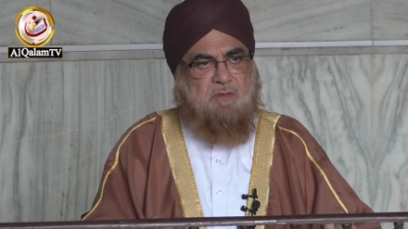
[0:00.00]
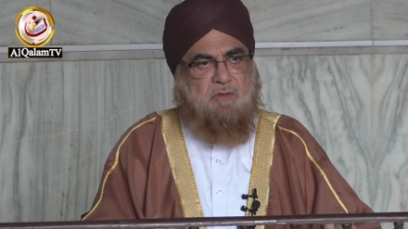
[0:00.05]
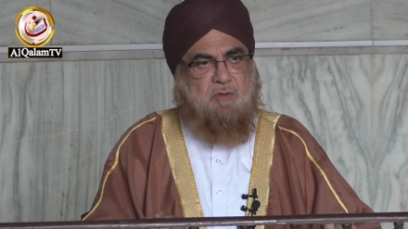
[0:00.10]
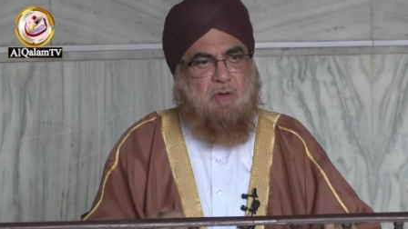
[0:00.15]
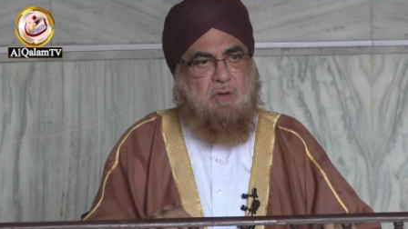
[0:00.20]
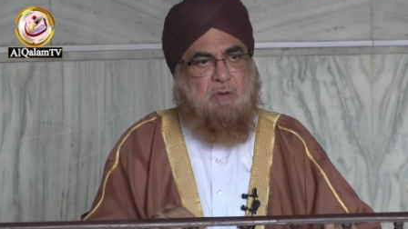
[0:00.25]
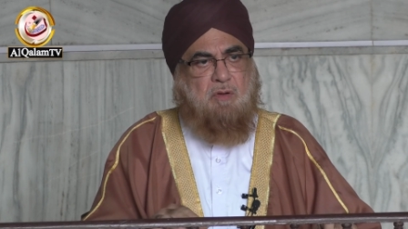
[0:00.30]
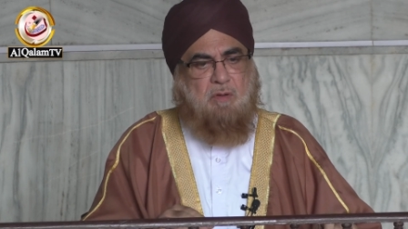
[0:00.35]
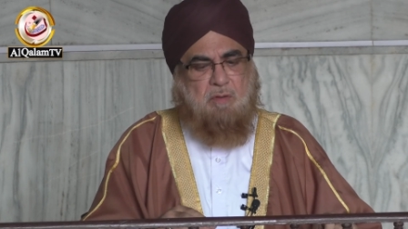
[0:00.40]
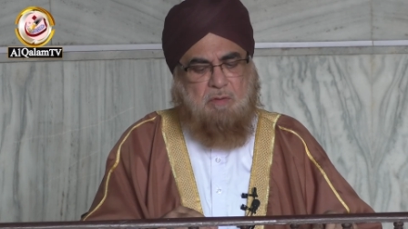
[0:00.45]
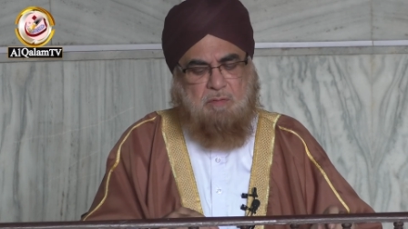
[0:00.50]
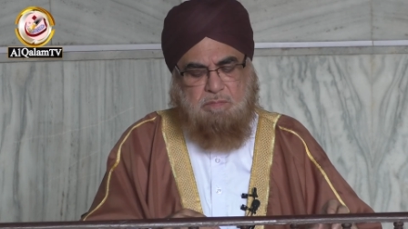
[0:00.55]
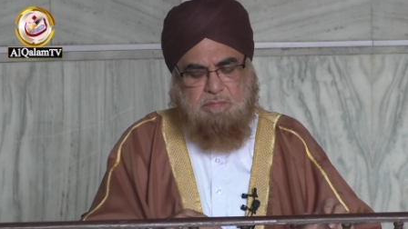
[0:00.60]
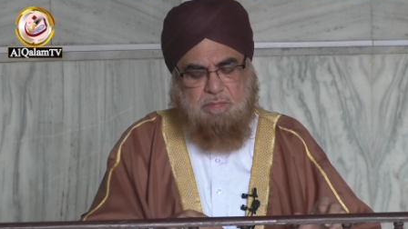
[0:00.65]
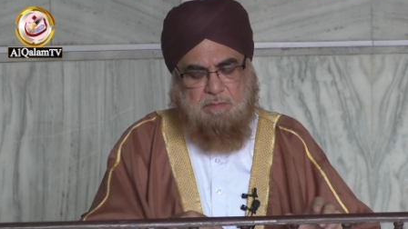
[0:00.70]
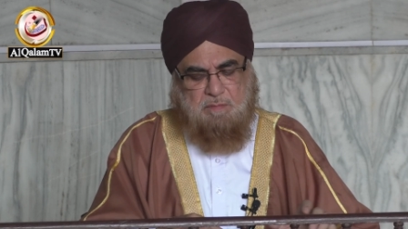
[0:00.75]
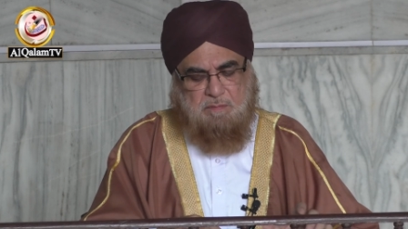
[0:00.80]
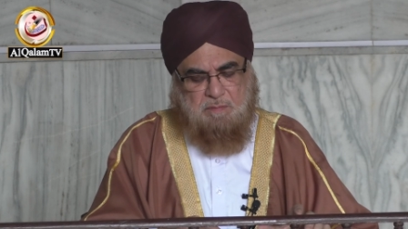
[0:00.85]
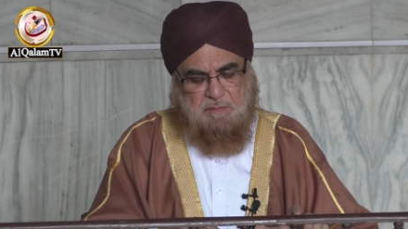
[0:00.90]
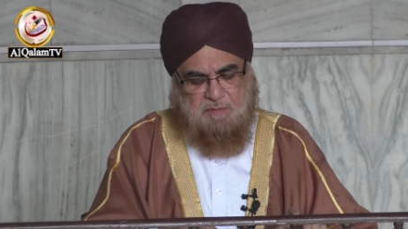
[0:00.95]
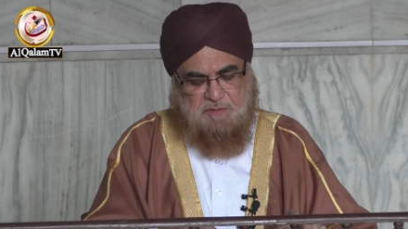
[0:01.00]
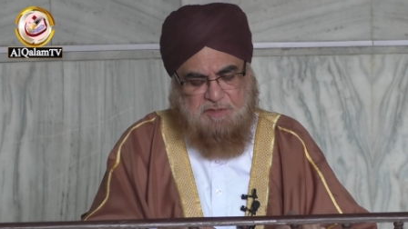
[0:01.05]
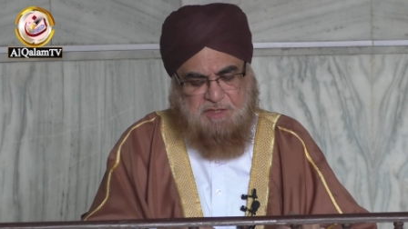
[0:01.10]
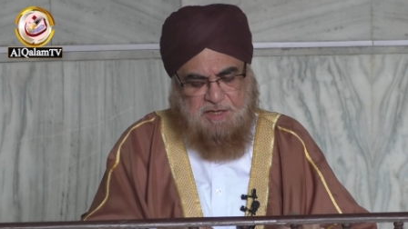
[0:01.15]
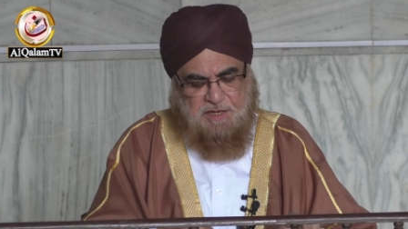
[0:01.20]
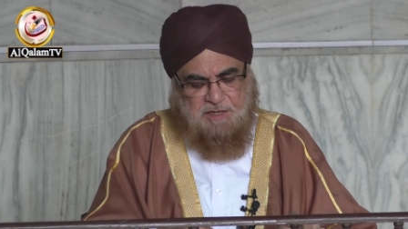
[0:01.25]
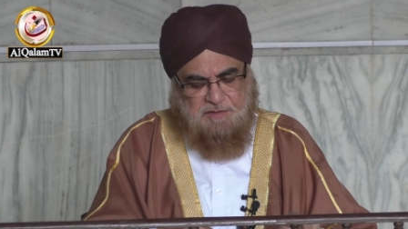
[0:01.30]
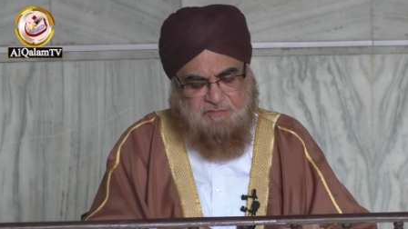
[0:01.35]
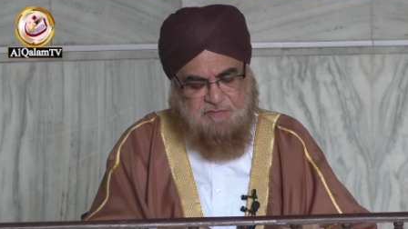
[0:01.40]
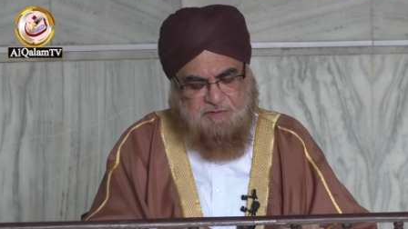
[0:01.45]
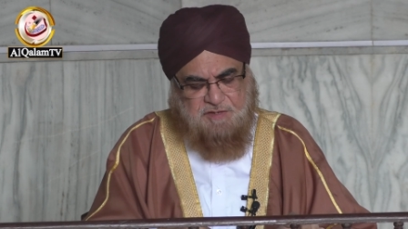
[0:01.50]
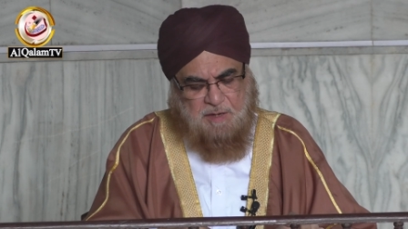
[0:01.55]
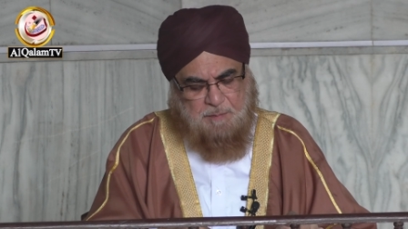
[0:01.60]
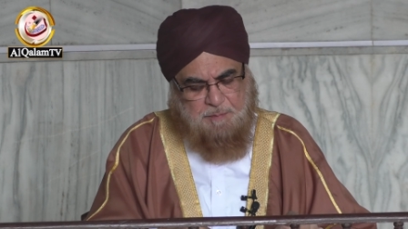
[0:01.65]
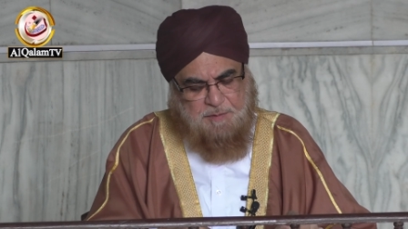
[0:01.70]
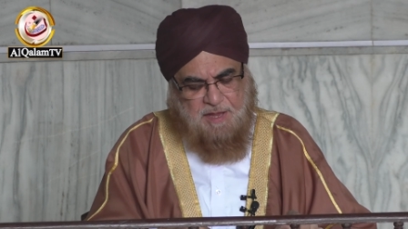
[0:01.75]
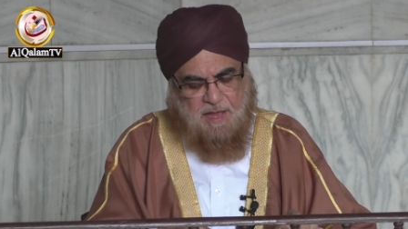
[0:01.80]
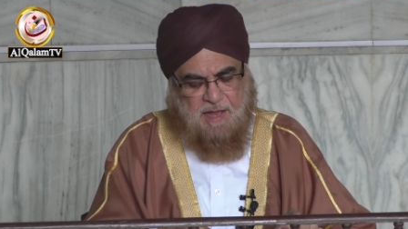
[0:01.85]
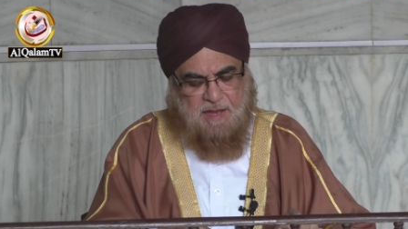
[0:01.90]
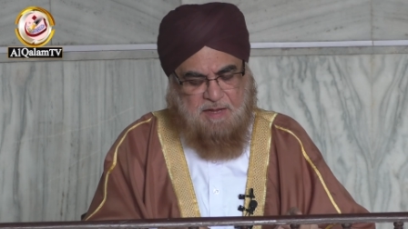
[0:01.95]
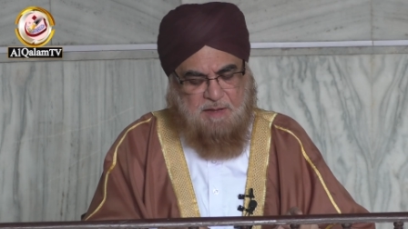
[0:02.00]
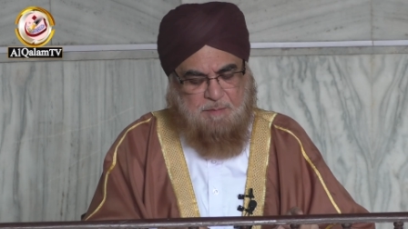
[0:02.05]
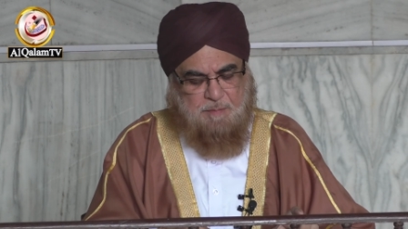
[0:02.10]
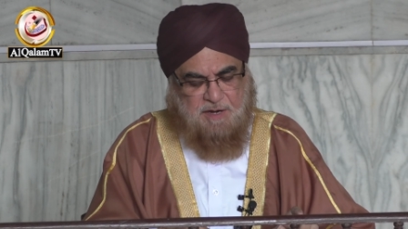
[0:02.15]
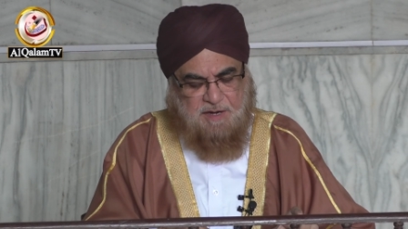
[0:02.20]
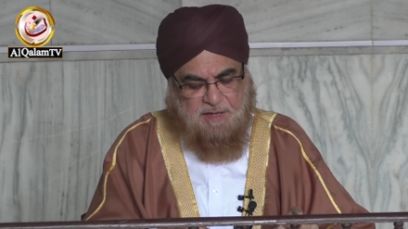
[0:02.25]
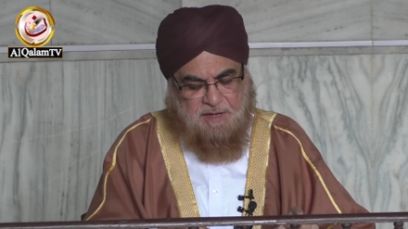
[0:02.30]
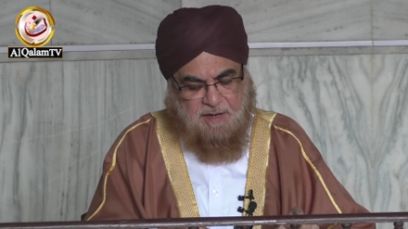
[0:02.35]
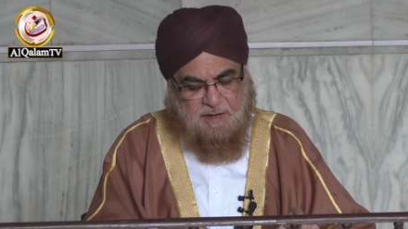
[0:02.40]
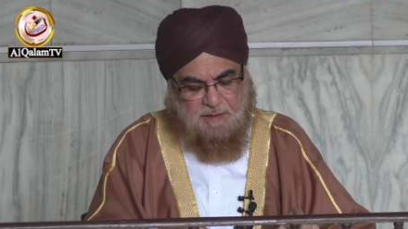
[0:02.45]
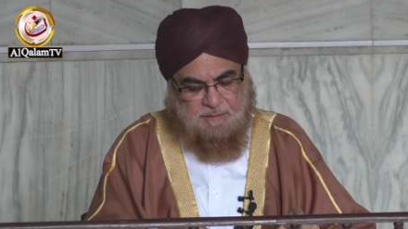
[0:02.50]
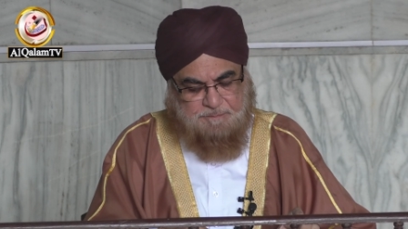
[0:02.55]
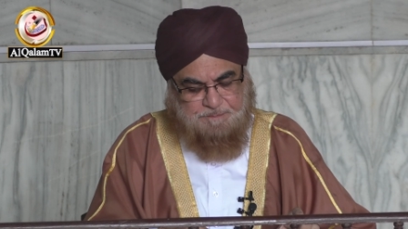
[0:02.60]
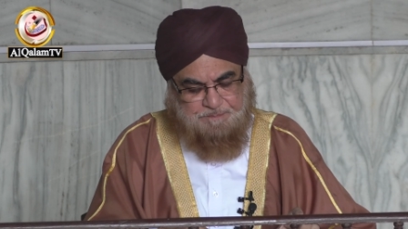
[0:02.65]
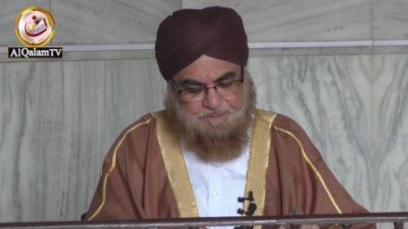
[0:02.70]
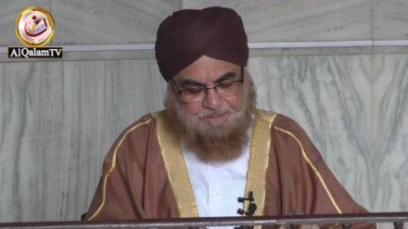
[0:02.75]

तो देश जब ही आगे बढ़ेगा